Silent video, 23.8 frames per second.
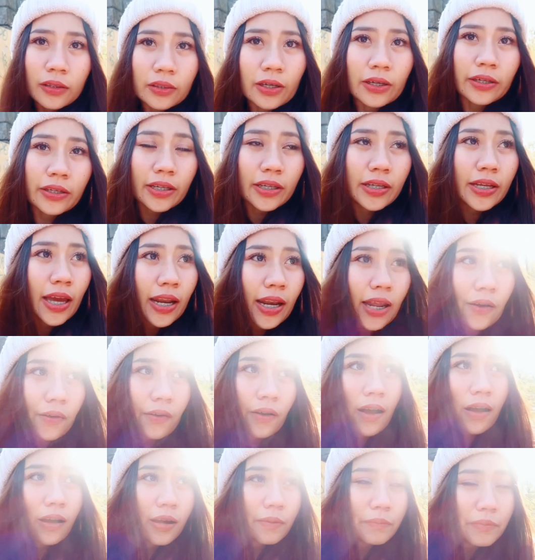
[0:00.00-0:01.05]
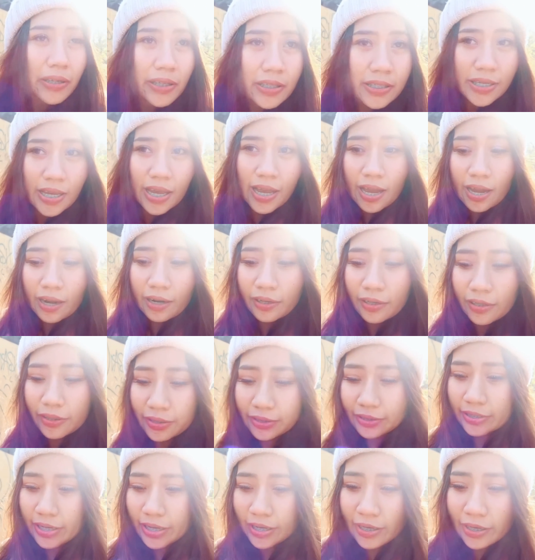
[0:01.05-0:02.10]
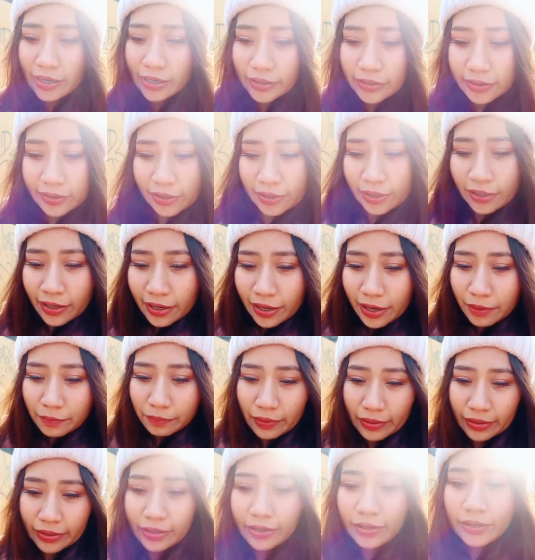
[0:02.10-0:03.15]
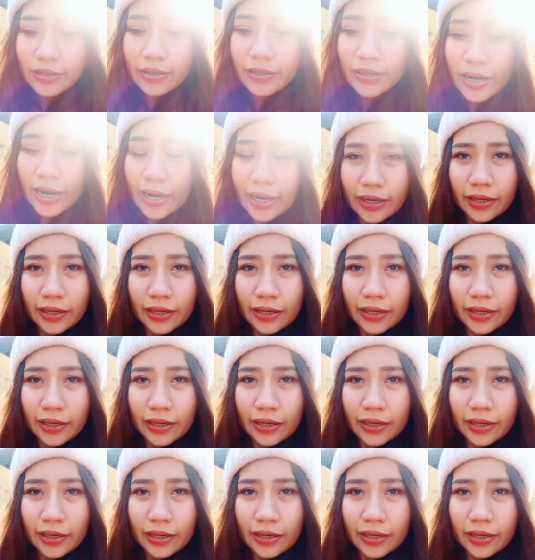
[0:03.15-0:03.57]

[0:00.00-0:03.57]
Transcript: ตอนนี้เนี่ยเราก็กำลังจะเดินไปเรื่อ